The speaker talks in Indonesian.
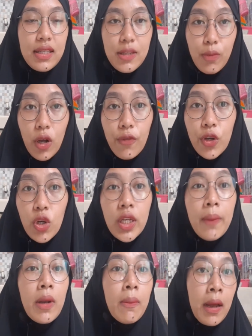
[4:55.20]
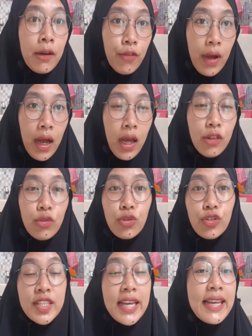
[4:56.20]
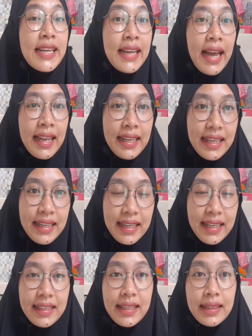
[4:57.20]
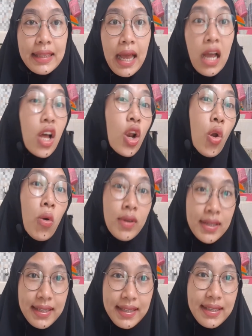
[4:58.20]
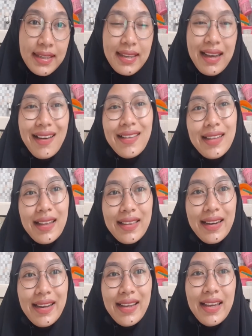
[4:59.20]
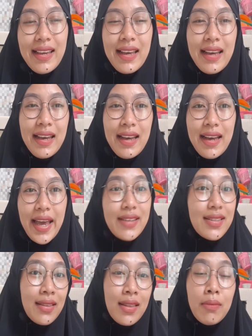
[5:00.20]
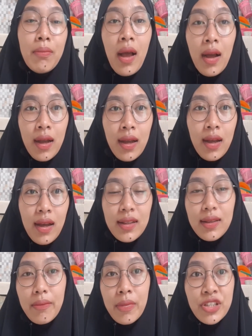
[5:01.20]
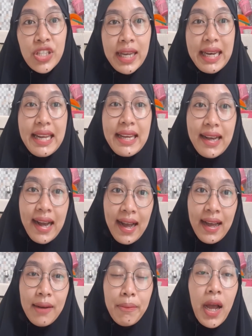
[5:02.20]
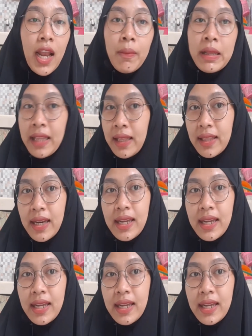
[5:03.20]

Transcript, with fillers: Semoga videonya bermanfaat untuk sharing kali ini tentang Clodi karena Tante Riki excited banget mensharingkan pengalaman Tante